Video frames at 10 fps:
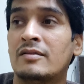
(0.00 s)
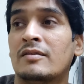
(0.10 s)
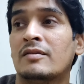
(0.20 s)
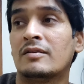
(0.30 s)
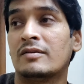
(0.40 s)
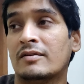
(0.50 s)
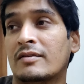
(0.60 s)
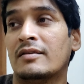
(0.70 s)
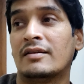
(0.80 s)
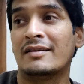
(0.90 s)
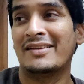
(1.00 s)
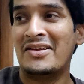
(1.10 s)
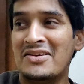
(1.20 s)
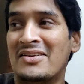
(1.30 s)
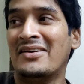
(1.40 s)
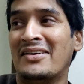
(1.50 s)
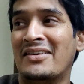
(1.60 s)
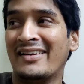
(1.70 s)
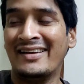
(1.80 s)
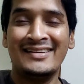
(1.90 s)
सो के उठे हो
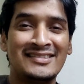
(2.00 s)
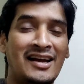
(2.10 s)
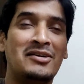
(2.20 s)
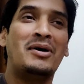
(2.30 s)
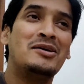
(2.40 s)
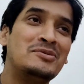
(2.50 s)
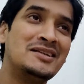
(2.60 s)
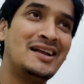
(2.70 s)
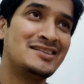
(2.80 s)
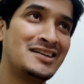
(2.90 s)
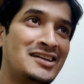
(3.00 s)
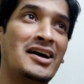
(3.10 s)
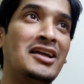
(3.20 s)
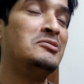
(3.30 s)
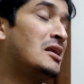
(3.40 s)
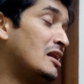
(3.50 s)
साढ़े बारह बजे नाश्ता किया